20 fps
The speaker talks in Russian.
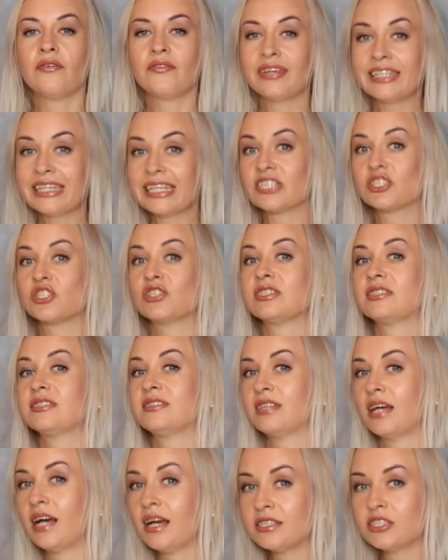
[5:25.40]
Вы должны
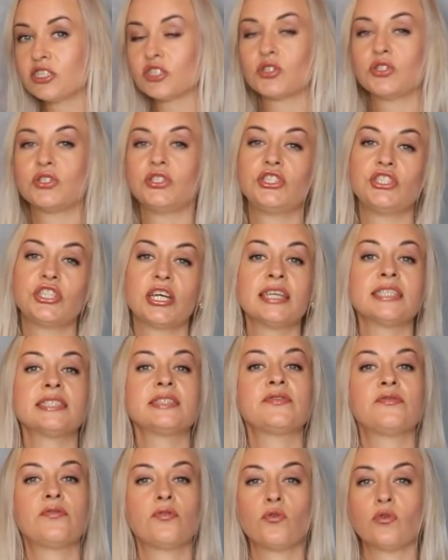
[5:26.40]
знать, что сейчас
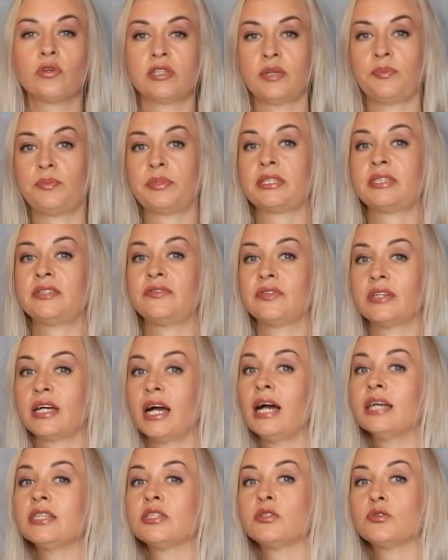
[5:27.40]
фото
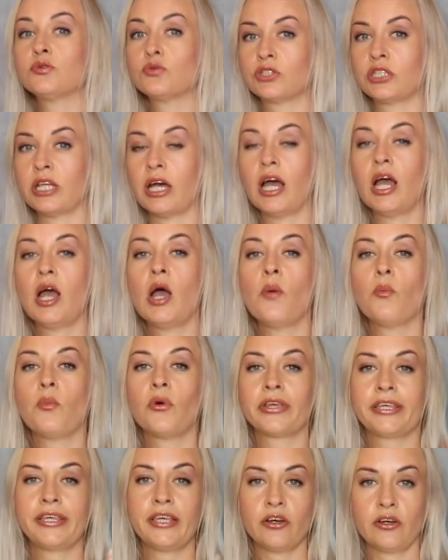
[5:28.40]
продвигать нужно
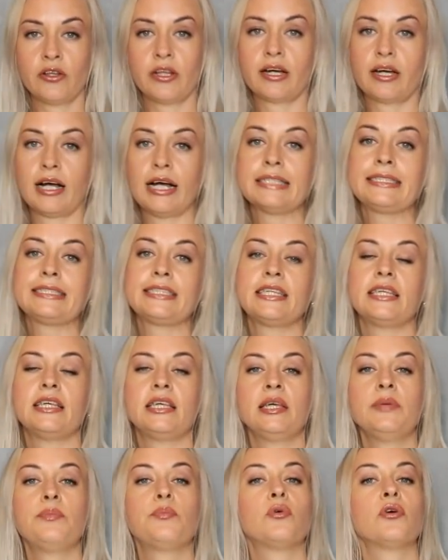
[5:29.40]
по геолокации
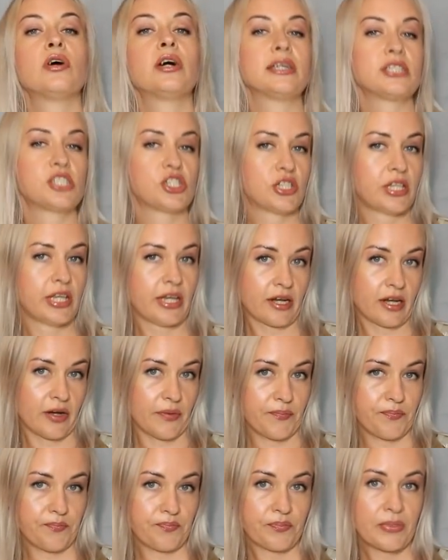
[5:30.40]
и по
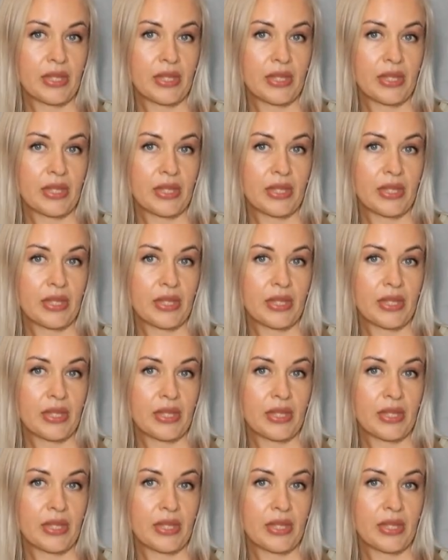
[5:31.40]
хэштегам.